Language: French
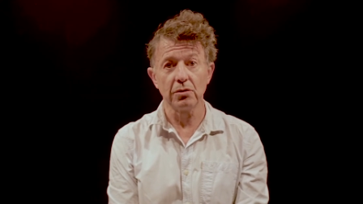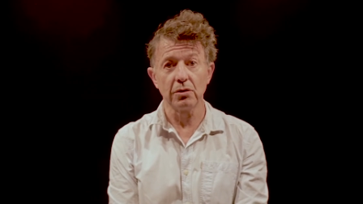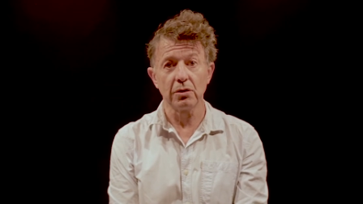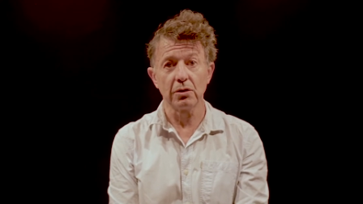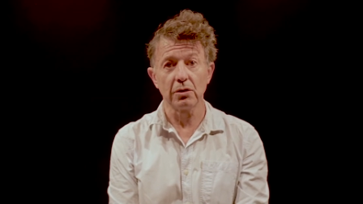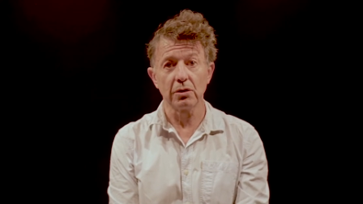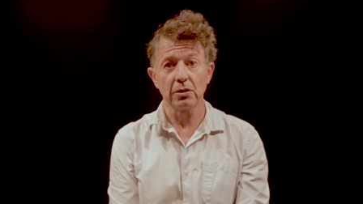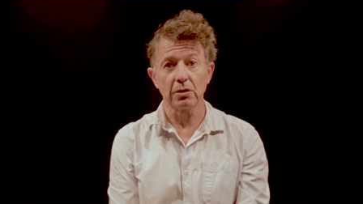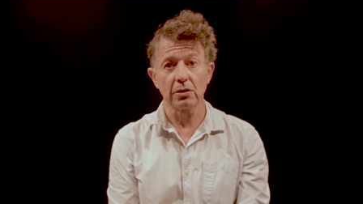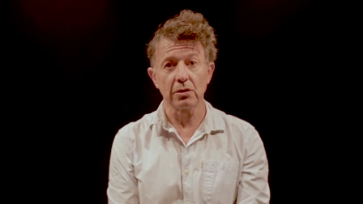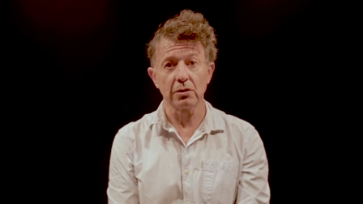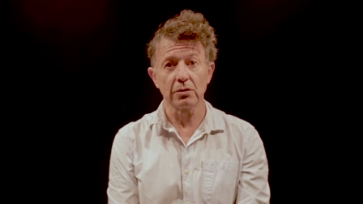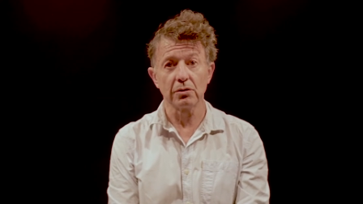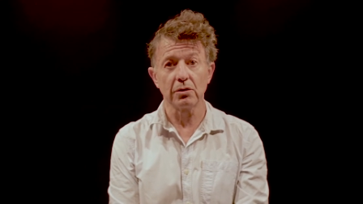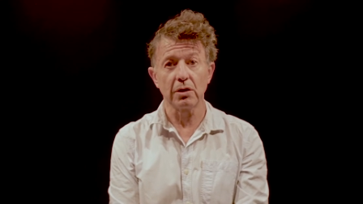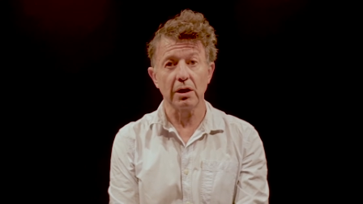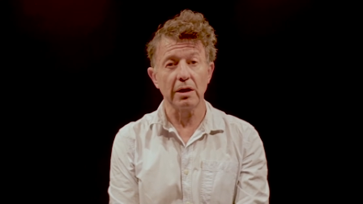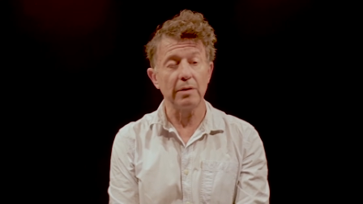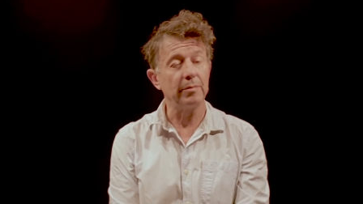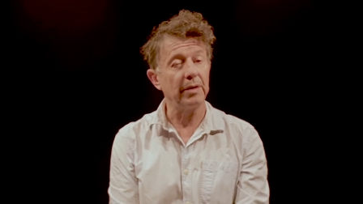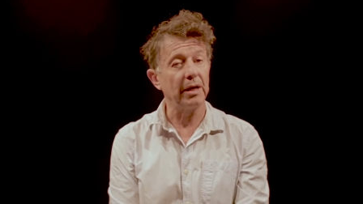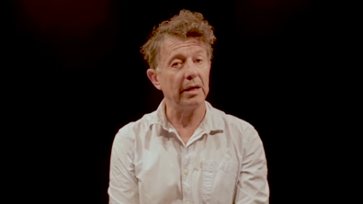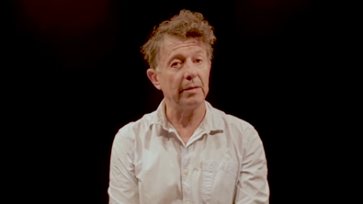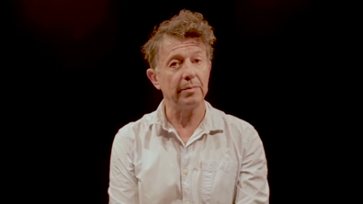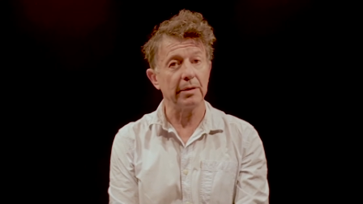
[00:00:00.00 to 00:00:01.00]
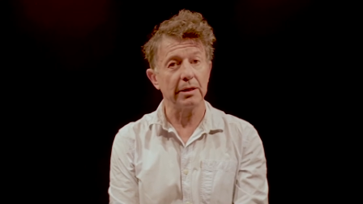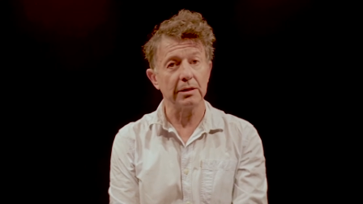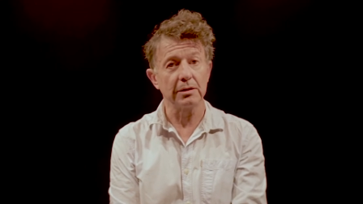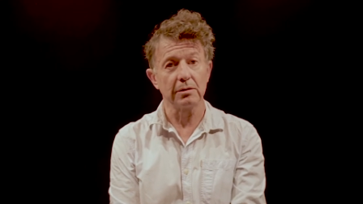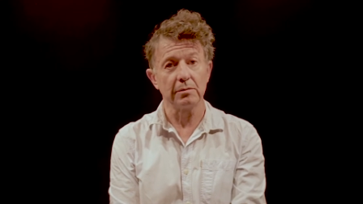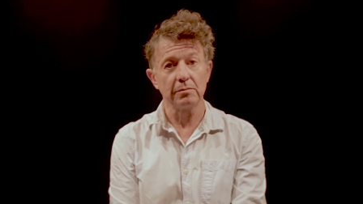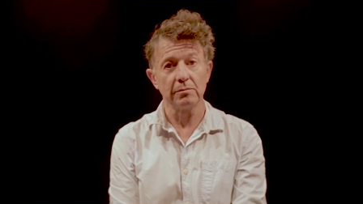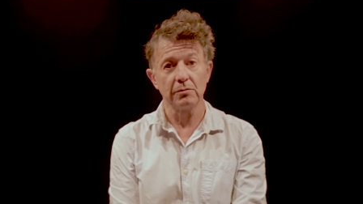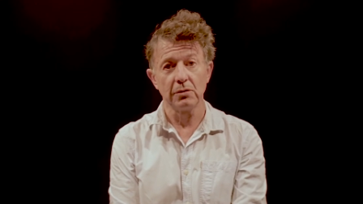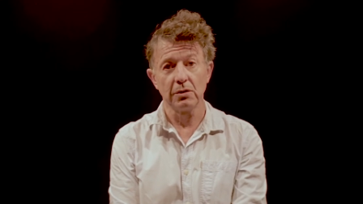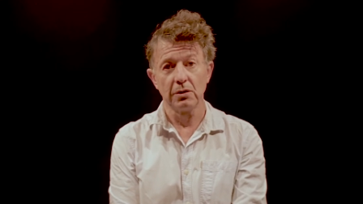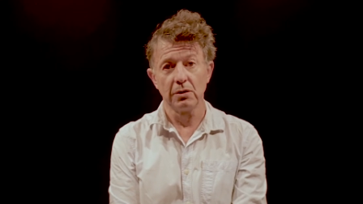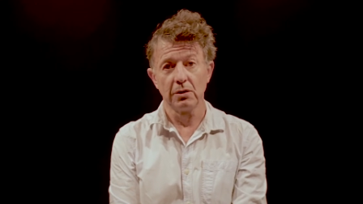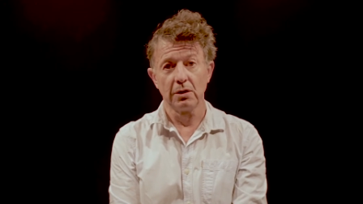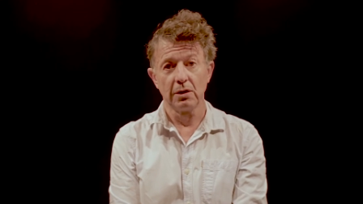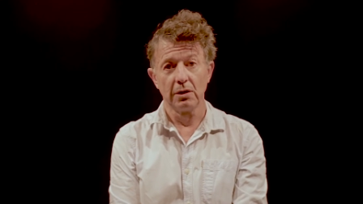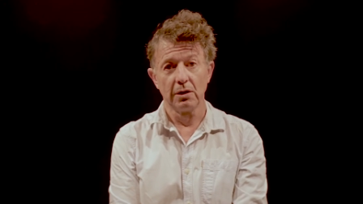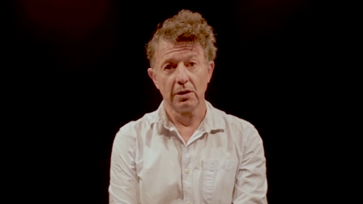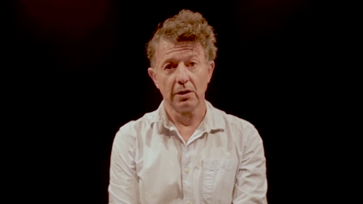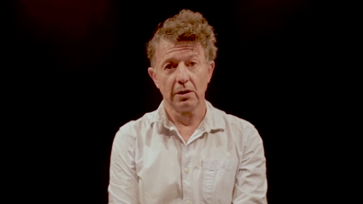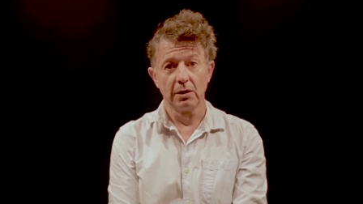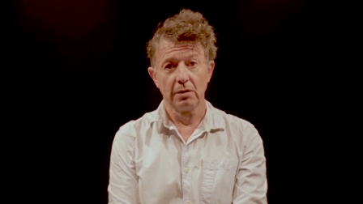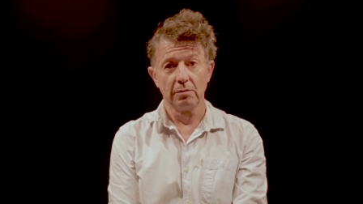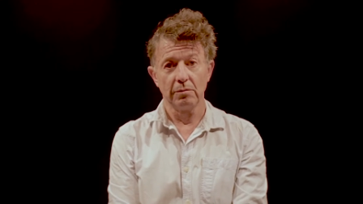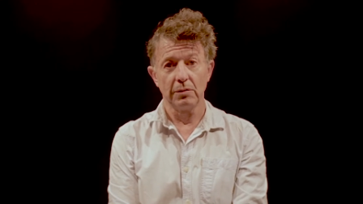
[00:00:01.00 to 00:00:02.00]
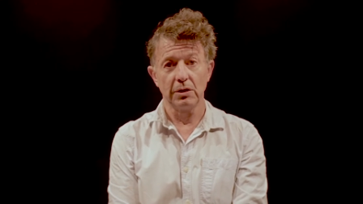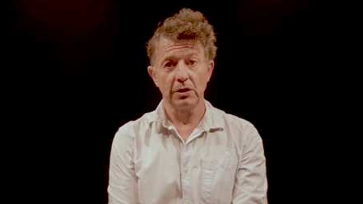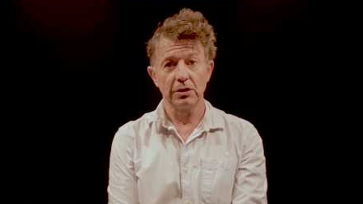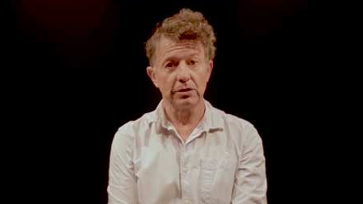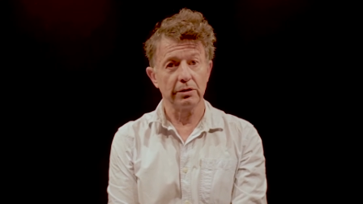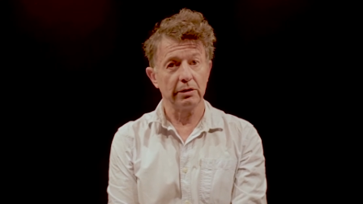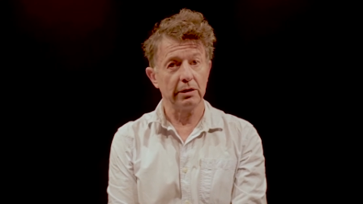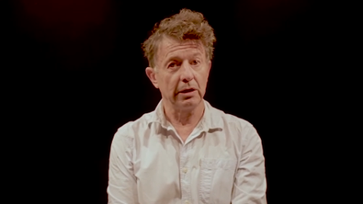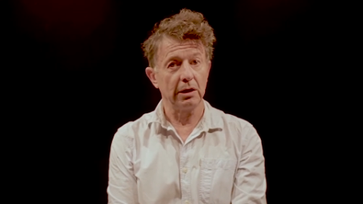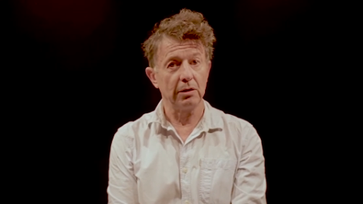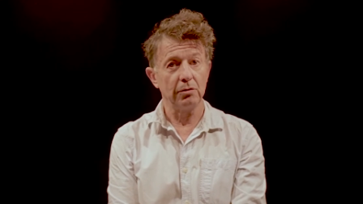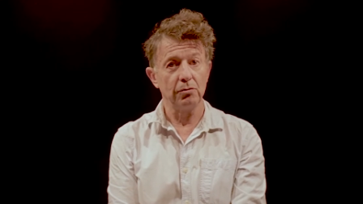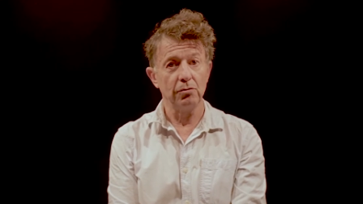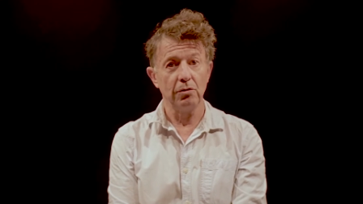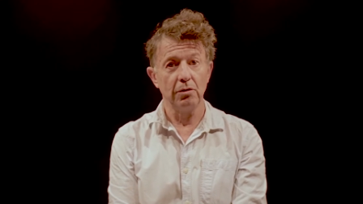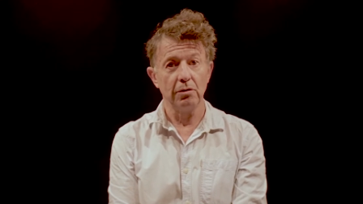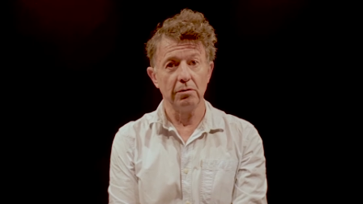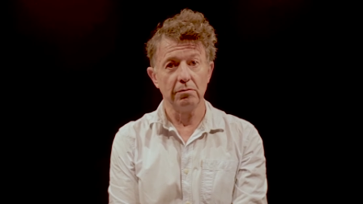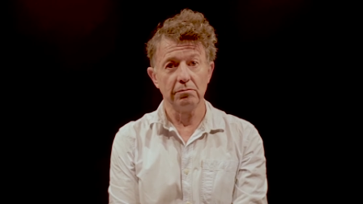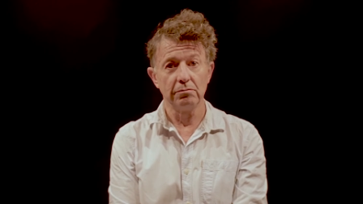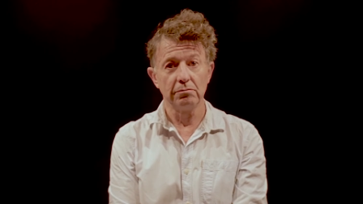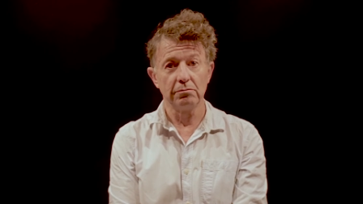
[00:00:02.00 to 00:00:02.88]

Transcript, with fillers: euh, dans les balles par exemple, bah, j'avais la goule.